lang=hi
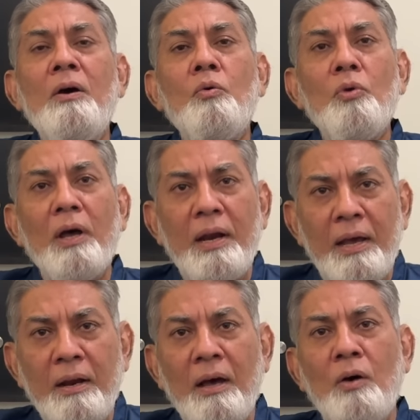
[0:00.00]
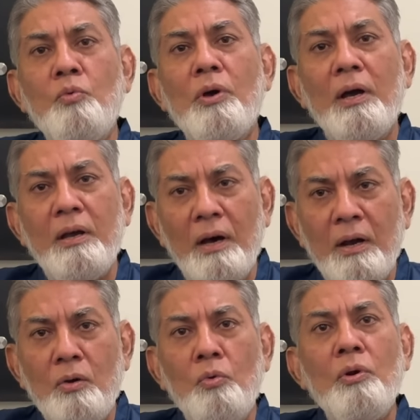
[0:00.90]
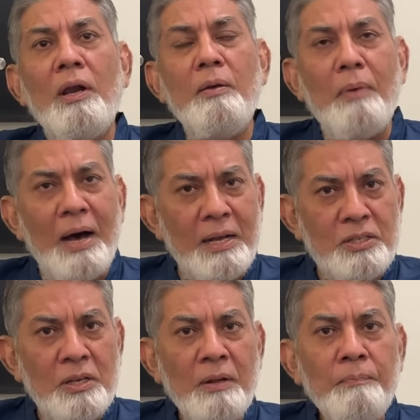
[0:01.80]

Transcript: उनका रहना उनका घर उनका लिबास